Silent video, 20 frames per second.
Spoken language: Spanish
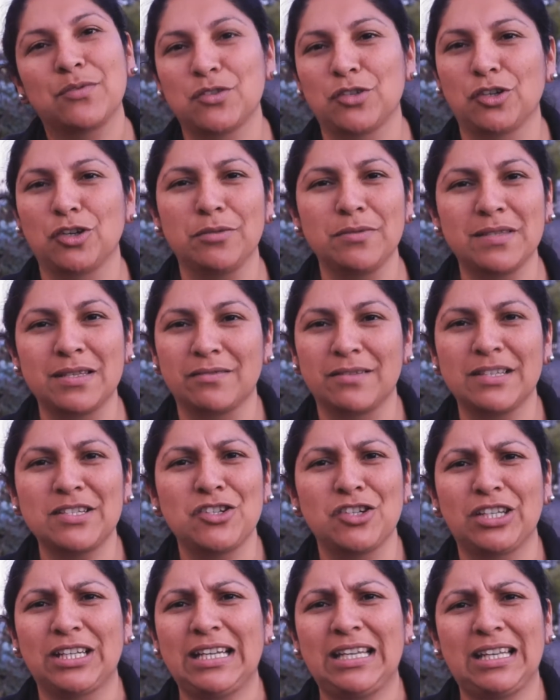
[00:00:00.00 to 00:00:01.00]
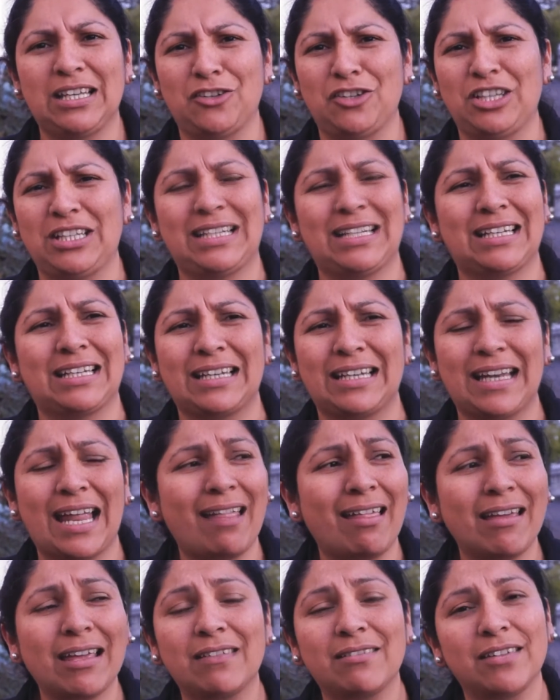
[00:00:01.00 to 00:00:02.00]
son observaciones que no tienen
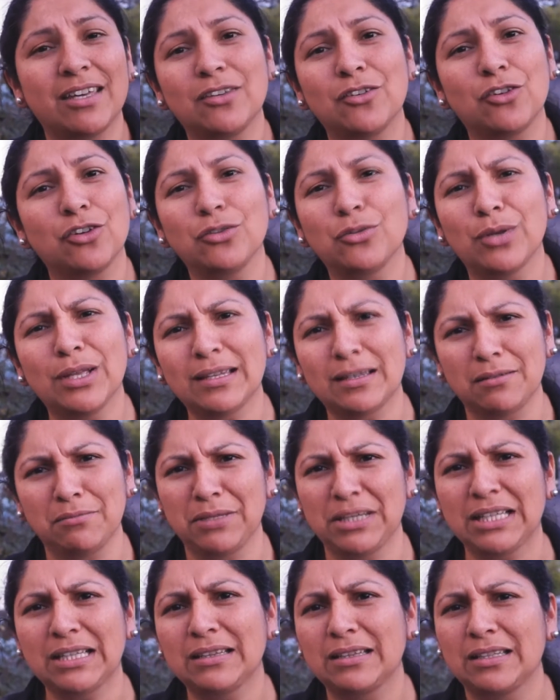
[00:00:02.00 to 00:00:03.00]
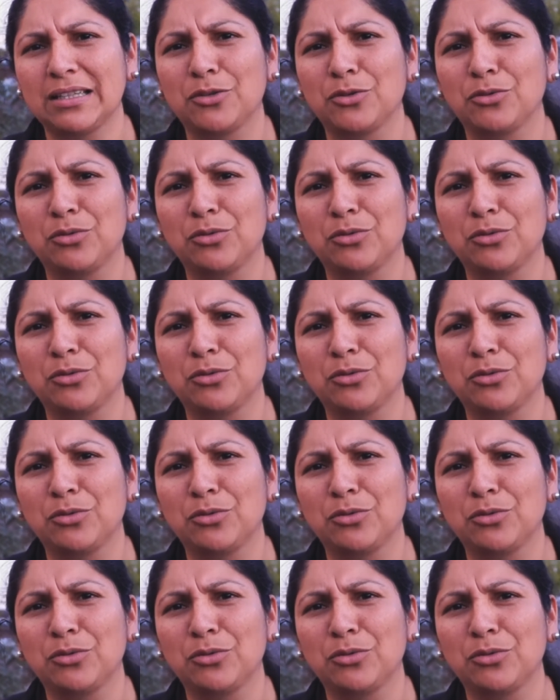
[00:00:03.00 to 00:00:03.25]
nada que ver con nuestra enmienda,